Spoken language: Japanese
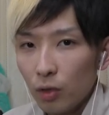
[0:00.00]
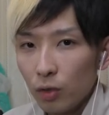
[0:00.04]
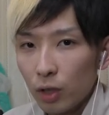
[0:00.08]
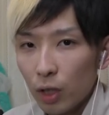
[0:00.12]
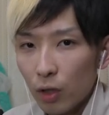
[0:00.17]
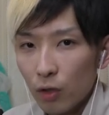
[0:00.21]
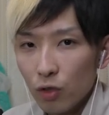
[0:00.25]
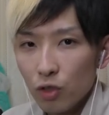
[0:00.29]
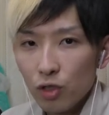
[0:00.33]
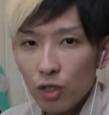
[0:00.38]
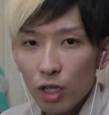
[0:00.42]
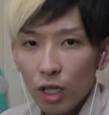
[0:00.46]

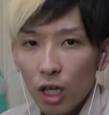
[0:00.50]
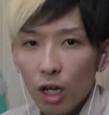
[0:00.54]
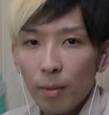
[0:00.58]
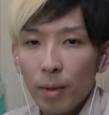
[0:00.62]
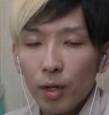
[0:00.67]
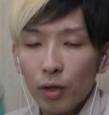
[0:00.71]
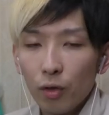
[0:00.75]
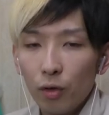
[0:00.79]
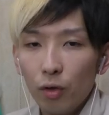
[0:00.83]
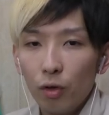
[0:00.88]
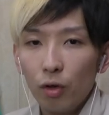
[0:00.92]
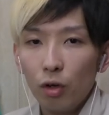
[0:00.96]
楽しんでいけれ
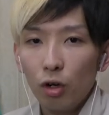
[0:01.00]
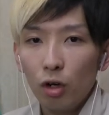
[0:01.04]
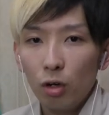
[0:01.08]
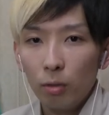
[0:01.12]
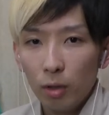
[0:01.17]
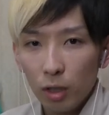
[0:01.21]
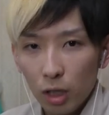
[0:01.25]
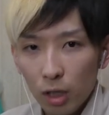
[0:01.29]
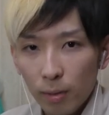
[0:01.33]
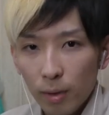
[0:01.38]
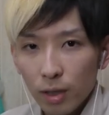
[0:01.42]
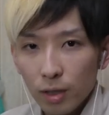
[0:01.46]
ばと
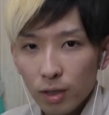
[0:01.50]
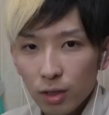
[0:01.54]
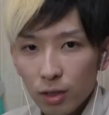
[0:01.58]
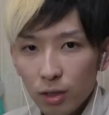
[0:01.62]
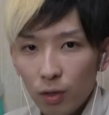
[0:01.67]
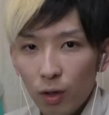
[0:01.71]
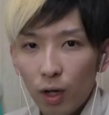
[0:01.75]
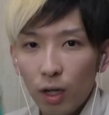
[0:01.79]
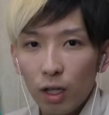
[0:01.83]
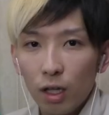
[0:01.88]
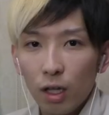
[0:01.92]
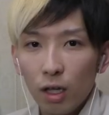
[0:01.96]
思ってます。
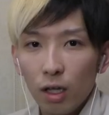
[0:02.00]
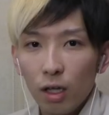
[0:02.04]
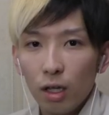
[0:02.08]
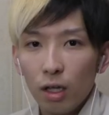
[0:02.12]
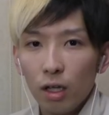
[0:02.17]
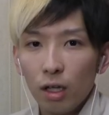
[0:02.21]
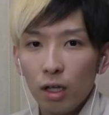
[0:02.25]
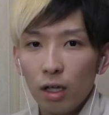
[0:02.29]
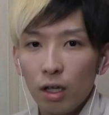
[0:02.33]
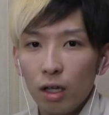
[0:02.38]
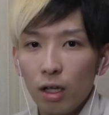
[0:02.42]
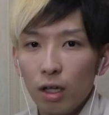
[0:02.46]
というわけ
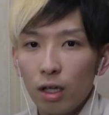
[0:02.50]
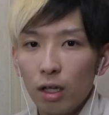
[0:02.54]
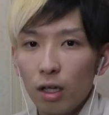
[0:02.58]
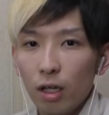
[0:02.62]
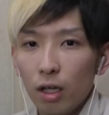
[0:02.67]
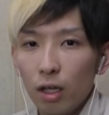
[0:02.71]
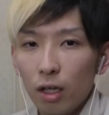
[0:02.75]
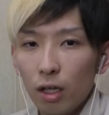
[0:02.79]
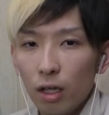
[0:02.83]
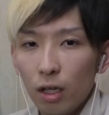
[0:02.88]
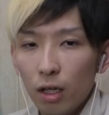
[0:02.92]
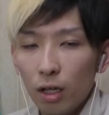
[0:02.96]

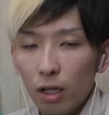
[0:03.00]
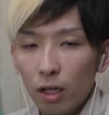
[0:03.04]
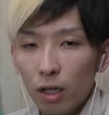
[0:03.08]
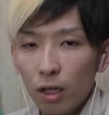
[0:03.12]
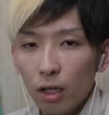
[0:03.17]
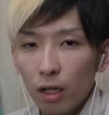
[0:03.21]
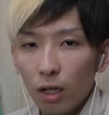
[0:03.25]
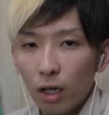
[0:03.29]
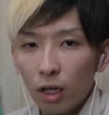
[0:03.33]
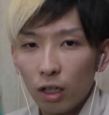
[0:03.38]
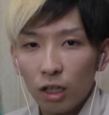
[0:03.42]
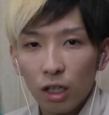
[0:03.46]
で、
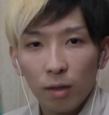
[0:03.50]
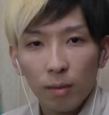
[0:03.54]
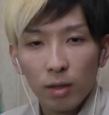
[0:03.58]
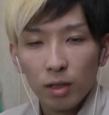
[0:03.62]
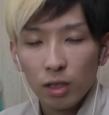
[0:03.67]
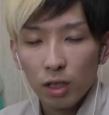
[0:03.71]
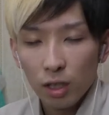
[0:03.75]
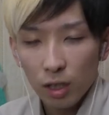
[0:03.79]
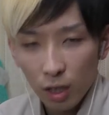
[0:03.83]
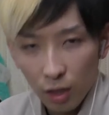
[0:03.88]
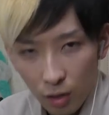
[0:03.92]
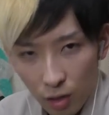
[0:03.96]
改めま
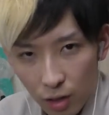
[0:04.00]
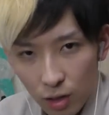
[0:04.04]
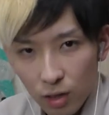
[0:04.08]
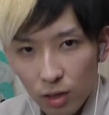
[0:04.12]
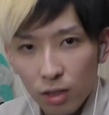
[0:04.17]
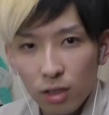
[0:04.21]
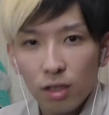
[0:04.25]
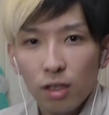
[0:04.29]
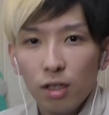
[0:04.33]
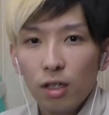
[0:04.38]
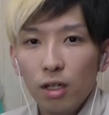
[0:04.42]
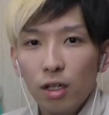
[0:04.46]
してヒカルで
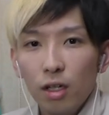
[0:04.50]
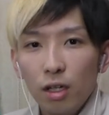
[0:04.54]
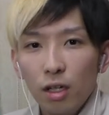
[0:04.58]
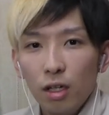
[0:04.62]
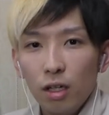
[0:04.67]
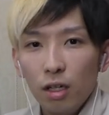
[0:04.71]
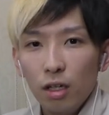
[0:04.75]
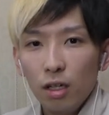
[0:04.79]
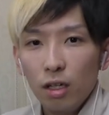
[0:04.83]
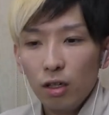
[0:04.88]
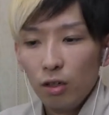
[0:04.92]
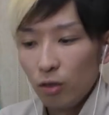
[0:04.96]
す。
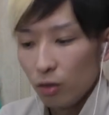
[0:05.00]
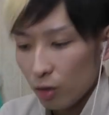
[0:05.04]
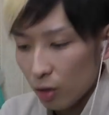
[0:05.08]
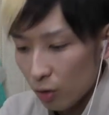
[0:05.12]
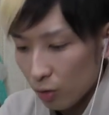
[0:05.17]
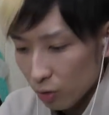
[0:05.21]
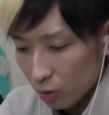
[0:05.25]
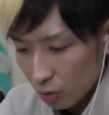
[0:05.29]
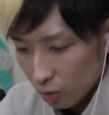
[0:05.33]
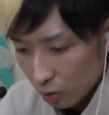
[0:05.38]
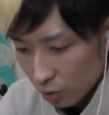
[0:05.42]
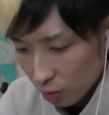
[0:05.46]
妖怪
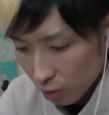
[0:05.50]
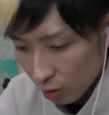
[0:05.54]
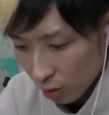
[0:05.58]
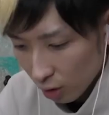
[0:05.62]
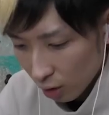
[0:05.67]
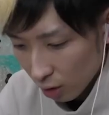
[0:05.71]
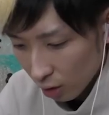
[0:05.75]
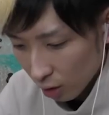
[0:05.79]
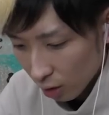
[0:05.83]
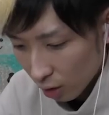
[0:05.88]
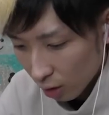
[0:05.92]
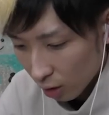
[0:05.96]
ウォッチ2
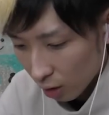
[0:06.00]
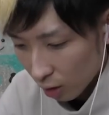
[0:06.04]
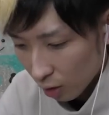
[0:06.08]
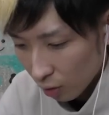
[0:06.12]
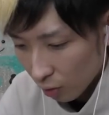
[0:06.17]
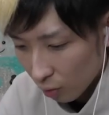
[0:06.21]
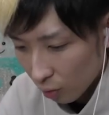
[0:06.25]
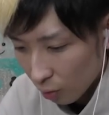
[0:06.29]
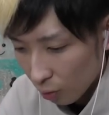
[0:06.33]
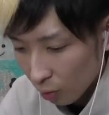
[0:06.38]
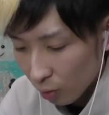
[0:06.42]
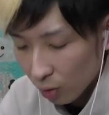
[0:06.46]
ね、
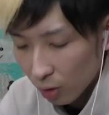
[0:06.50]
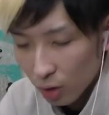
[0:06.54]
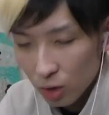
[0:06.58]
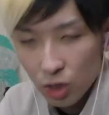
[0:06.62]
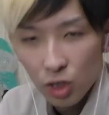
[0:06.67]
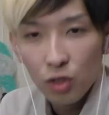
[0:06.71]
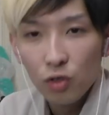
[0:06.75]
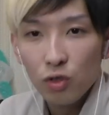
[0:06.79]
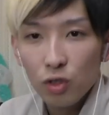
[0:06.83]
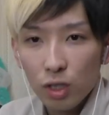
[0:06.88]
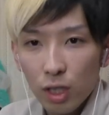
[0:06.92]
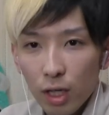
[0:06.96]

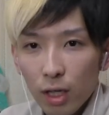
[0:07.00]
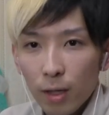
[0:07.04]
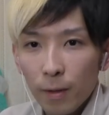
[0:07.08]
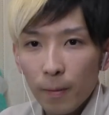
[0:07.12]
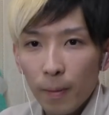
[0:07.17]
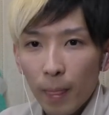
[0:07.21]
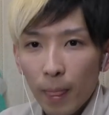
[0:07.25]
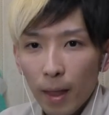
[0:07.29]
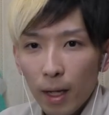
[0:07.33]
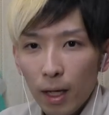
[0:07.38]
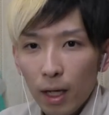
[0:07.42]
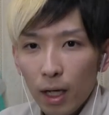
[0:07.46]
真打ちね、
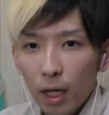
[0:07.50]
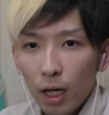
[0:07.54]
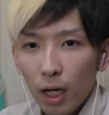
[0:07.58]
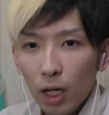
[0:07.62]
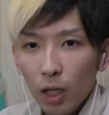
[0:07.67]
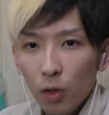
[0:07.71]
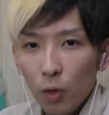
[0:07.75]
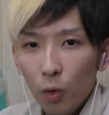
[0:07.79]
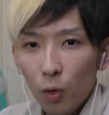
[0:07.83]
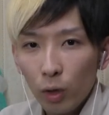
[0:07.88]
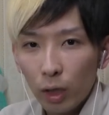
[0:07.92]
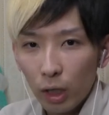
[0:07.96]

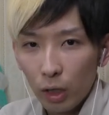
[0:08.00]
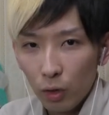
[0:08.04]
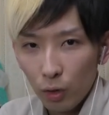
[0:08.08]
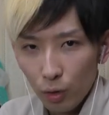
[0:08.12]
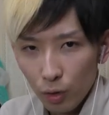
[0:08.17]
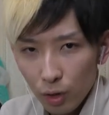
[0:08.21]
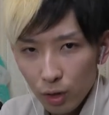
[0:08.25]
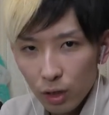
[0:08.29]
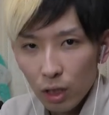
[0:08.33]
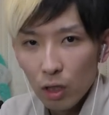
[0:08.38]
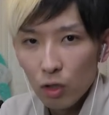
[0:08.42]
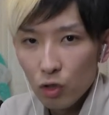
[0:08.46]
本家同
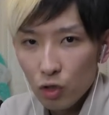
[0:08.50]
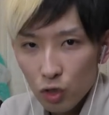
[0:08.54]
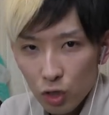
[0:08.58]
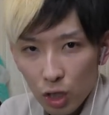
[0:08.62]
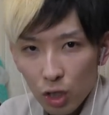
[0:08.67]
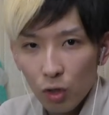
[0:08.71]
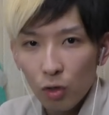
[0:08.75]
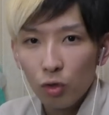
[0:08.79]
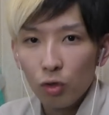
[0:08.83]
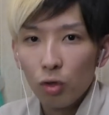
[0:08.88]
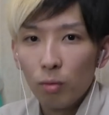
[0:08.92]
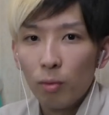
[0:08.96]
様に楽しんで
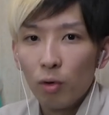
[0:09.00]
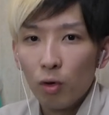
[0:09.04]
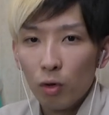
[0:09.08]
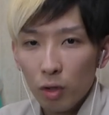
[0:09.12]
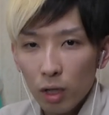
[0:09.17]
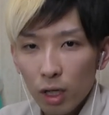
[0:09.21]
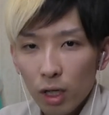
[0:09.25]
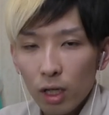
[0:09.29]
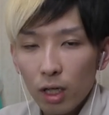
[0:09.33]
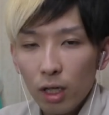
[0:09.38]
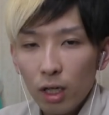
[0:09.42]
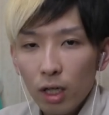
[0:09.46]
いこうと思うの
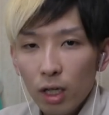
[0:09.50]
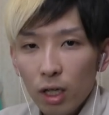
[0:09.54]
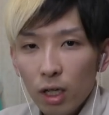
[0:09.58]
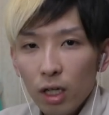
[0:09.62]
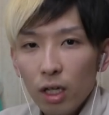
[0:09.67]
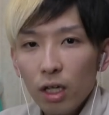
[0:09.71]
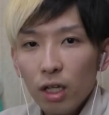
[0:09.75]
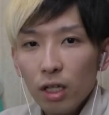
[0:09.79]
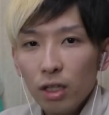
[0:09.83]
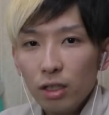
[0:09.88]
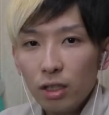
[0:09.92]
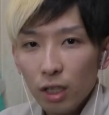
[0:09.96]
で、
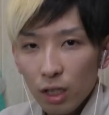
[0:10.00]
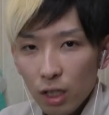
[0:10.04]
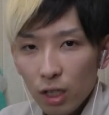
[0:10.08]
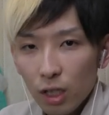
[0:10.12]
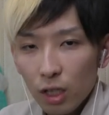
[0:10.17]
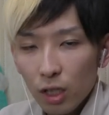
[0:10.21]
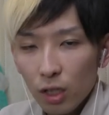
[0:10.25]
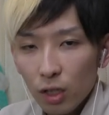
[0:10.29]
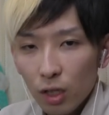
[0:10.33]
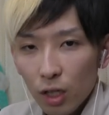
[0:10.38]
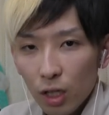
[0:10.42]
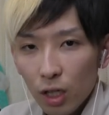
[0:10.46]
ぜ
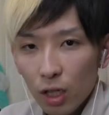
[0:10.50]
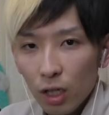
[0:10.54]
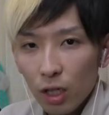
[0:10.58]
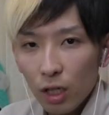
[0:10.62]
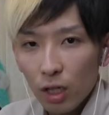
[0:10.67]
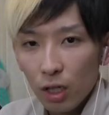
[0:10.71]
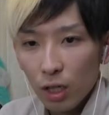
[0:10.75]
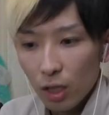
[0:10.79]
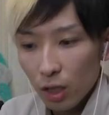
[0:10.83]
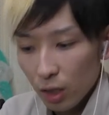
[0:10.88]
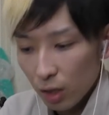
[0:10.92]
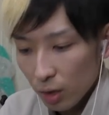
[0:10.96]
ひ、
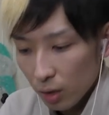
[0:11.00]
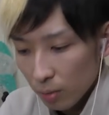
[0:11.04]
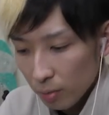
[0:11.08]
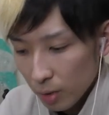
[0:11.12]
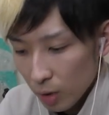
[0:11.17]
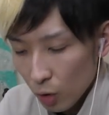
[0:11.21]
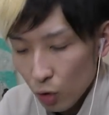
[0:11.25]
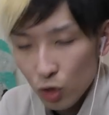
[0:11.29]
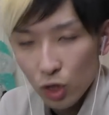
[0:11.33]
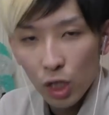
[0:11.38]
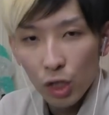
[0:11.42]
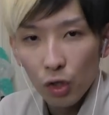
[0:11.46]
見
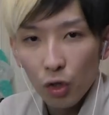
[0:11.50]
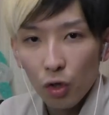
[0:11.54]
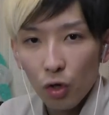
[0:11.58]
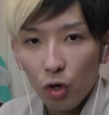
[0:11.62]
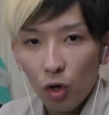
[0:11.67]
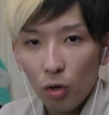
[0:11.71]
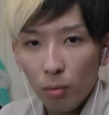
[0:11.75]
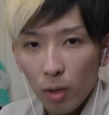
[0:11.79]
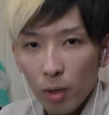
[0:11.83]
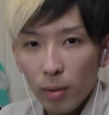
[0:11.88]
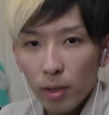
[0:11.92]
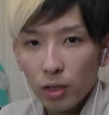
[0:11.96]
てほしいなと
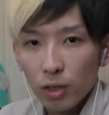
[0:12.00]
思い